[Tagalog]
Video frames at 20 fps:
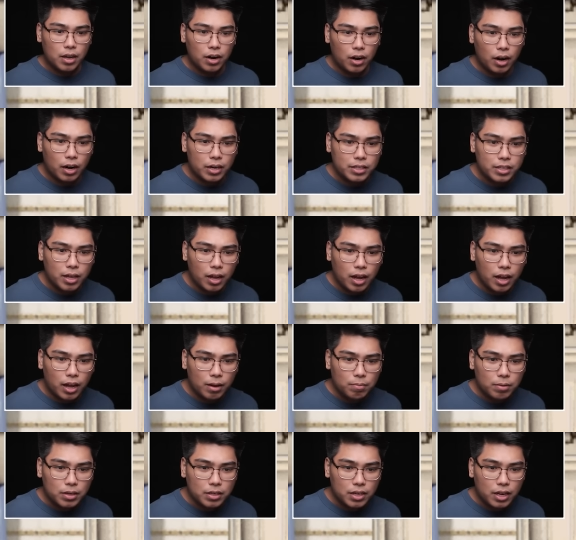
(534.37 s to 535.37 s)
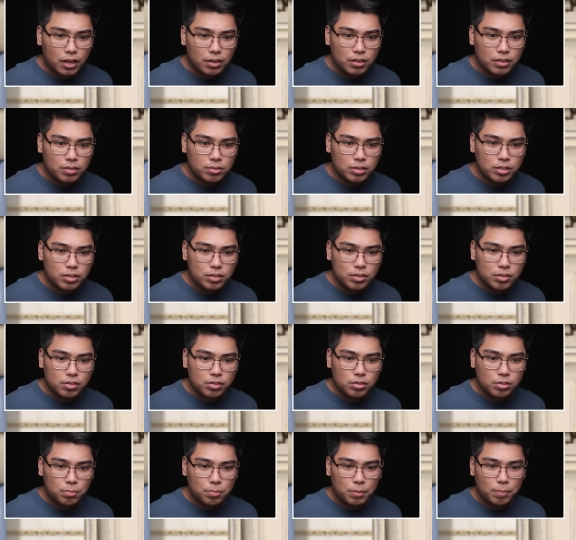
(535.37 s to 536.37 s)
There are the banana connections
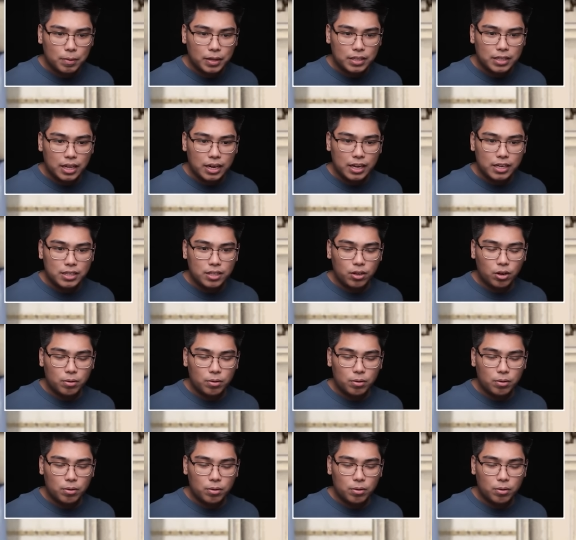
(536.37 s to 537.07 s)
to peep at the lady.